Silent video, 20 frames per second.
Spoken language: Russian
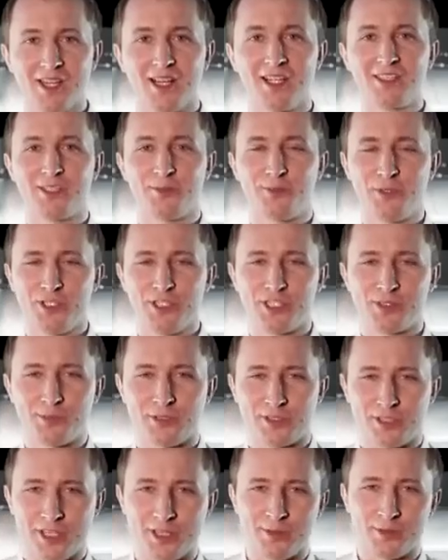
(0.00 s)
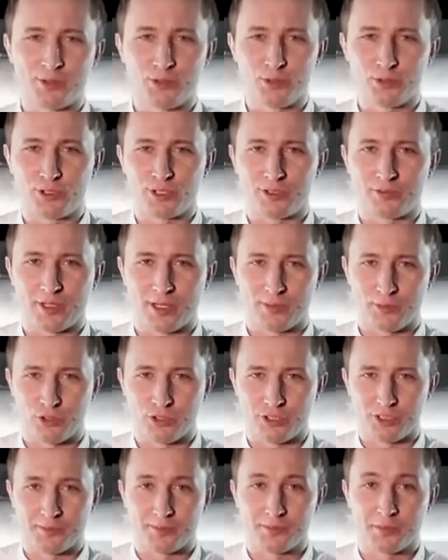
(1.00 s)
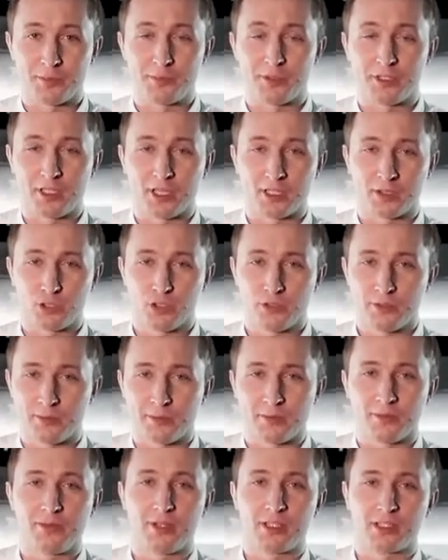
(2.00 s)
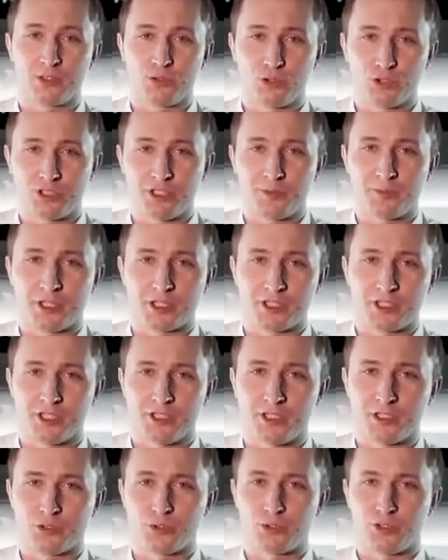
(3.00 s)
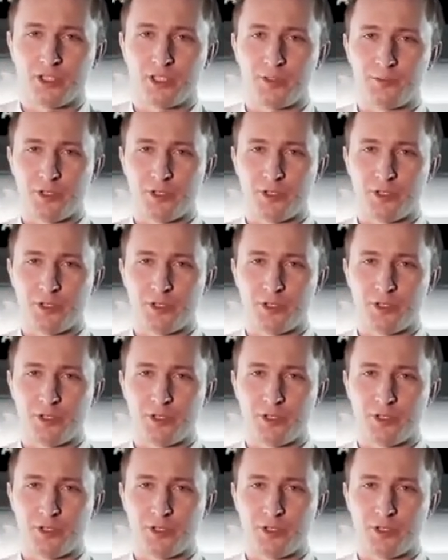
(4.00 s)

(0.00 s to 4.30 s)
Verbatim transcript: А теперь испытаем кутер в работе и приготовим воздушный паштет из куриной